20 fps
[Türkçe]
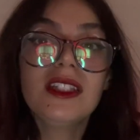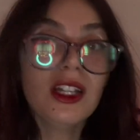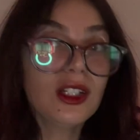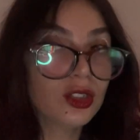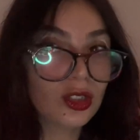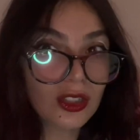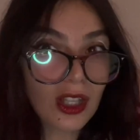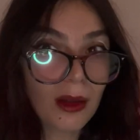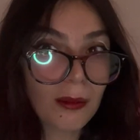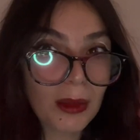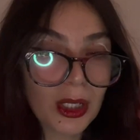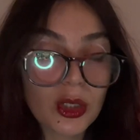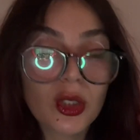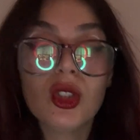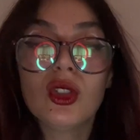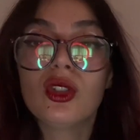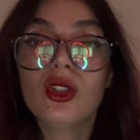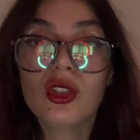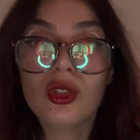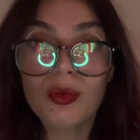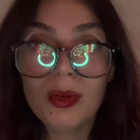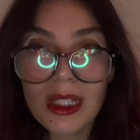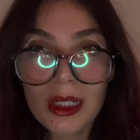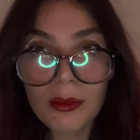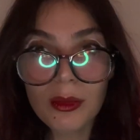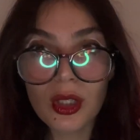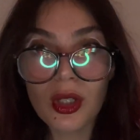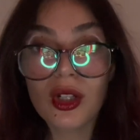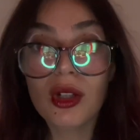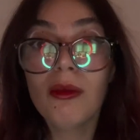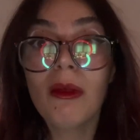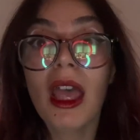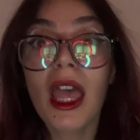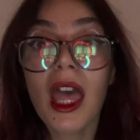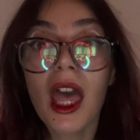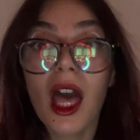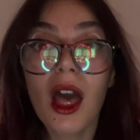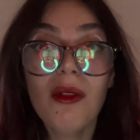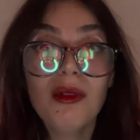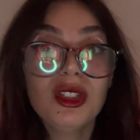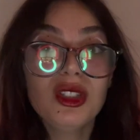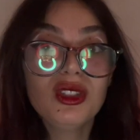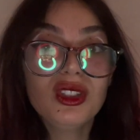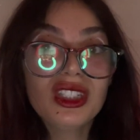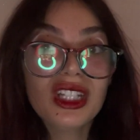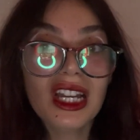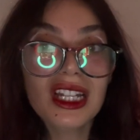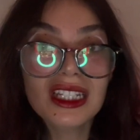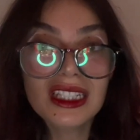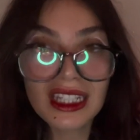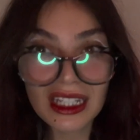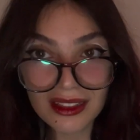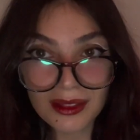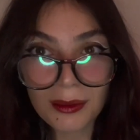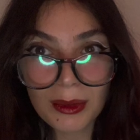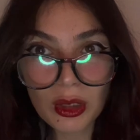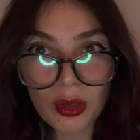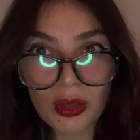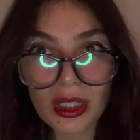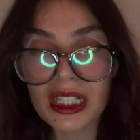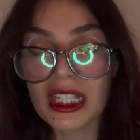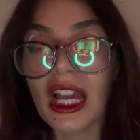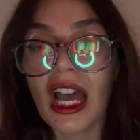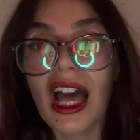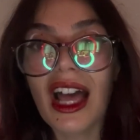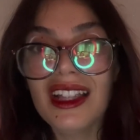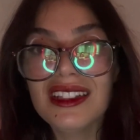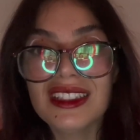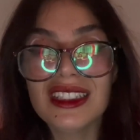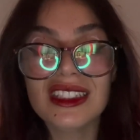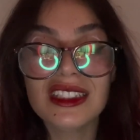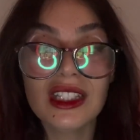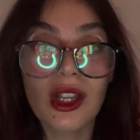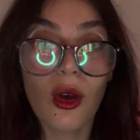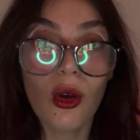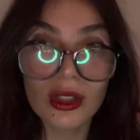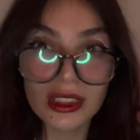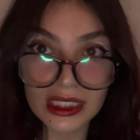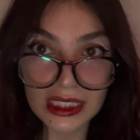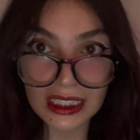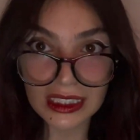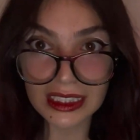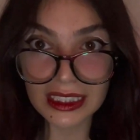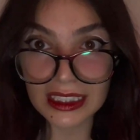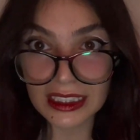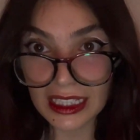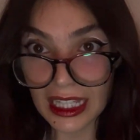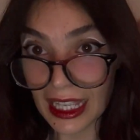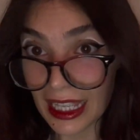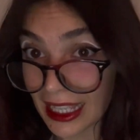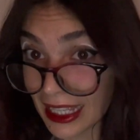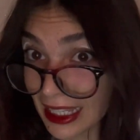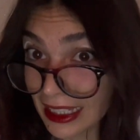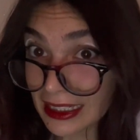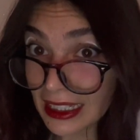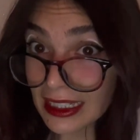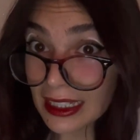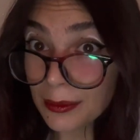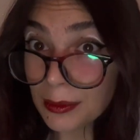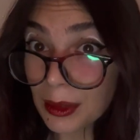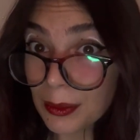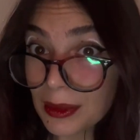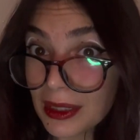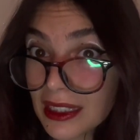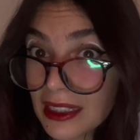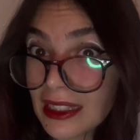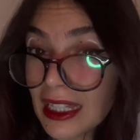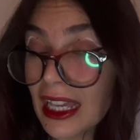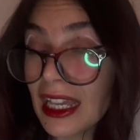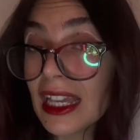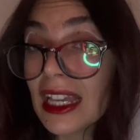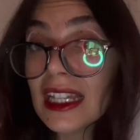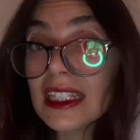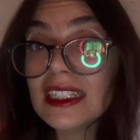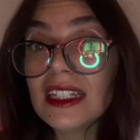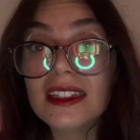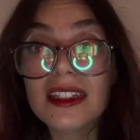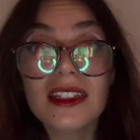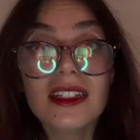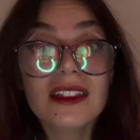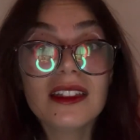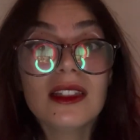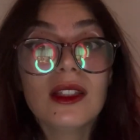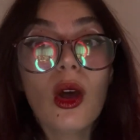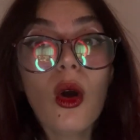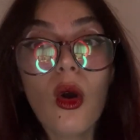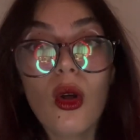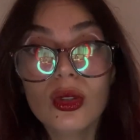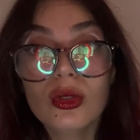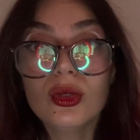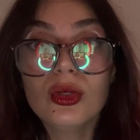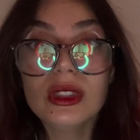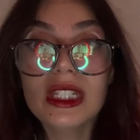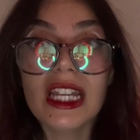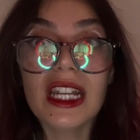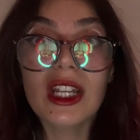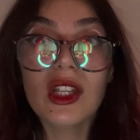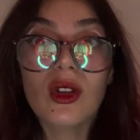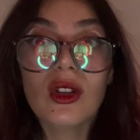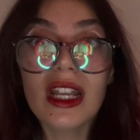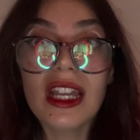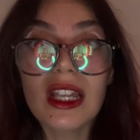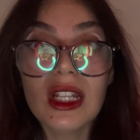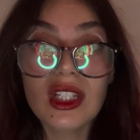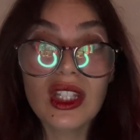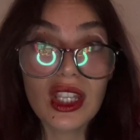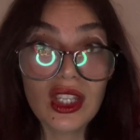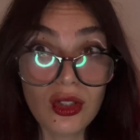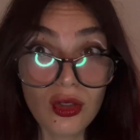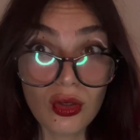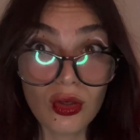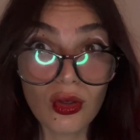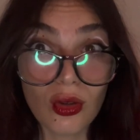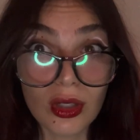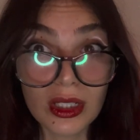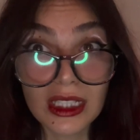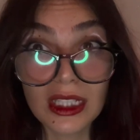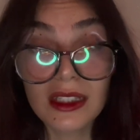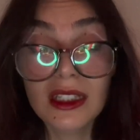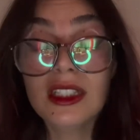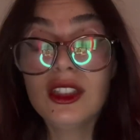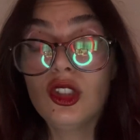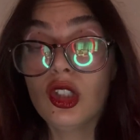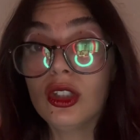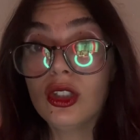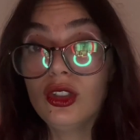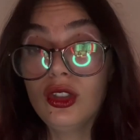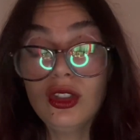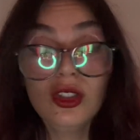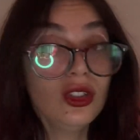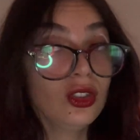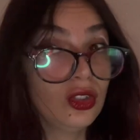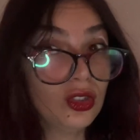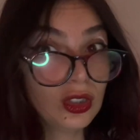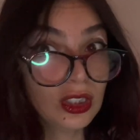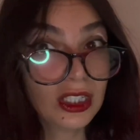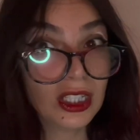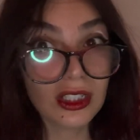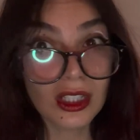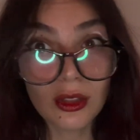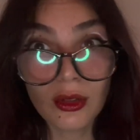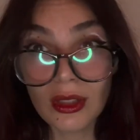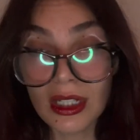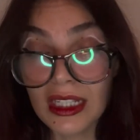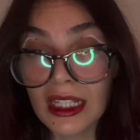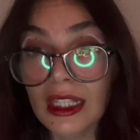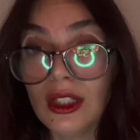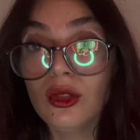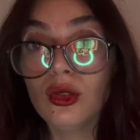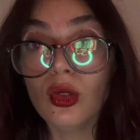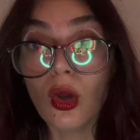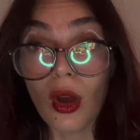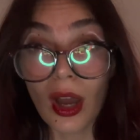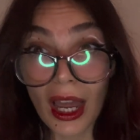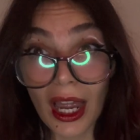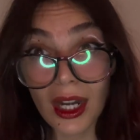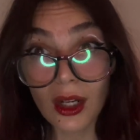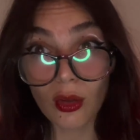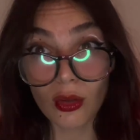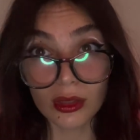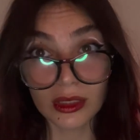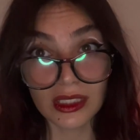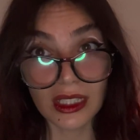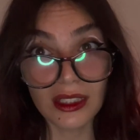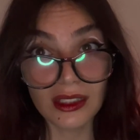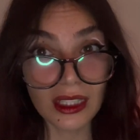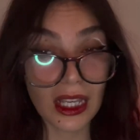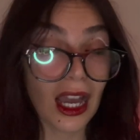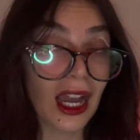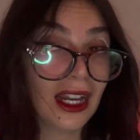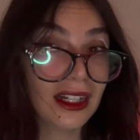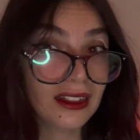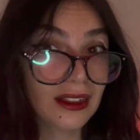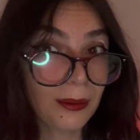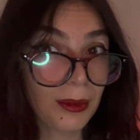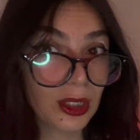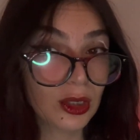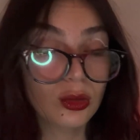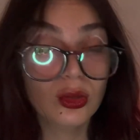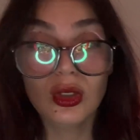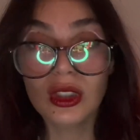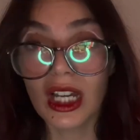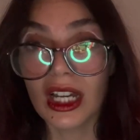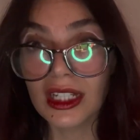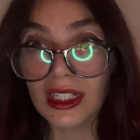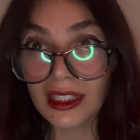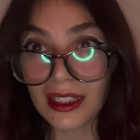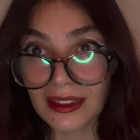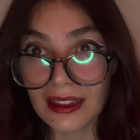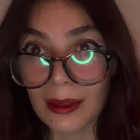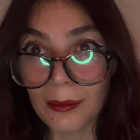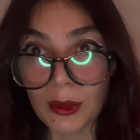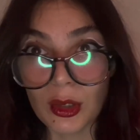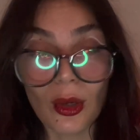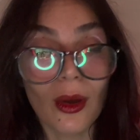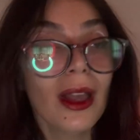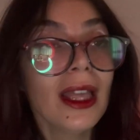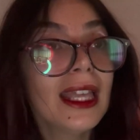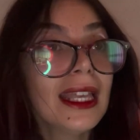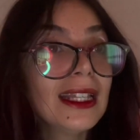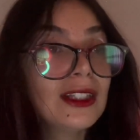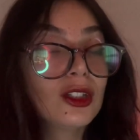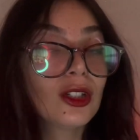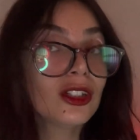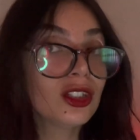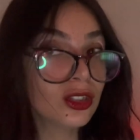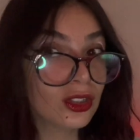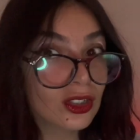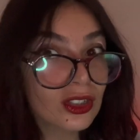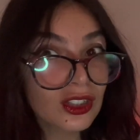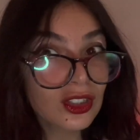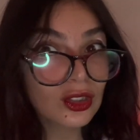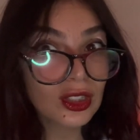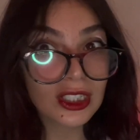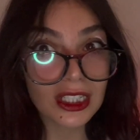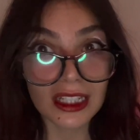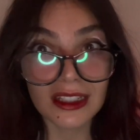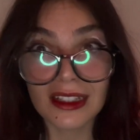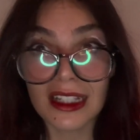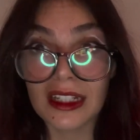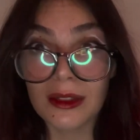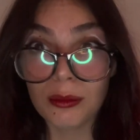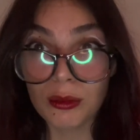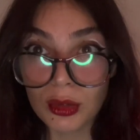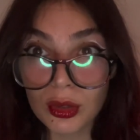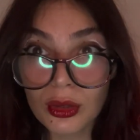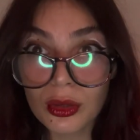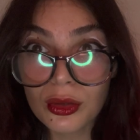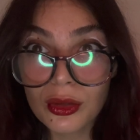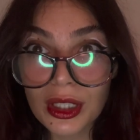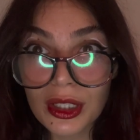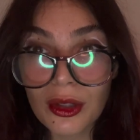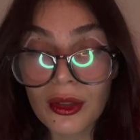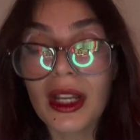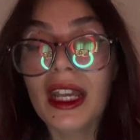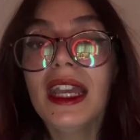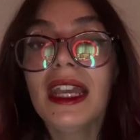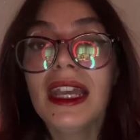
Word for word: açıdan bakıyorsunuz bilmiyorum ama dünyayı gezmek olayı aslında hosteslikte dediğim gibi size yatınızın olduğu yere göre değişiyor ya da çalıştığınız şirkete göre değişiyor. Her hostes her zaman dünyayı gezemiyor. Çalıştığınız şirketlerin büyüklüğüne göre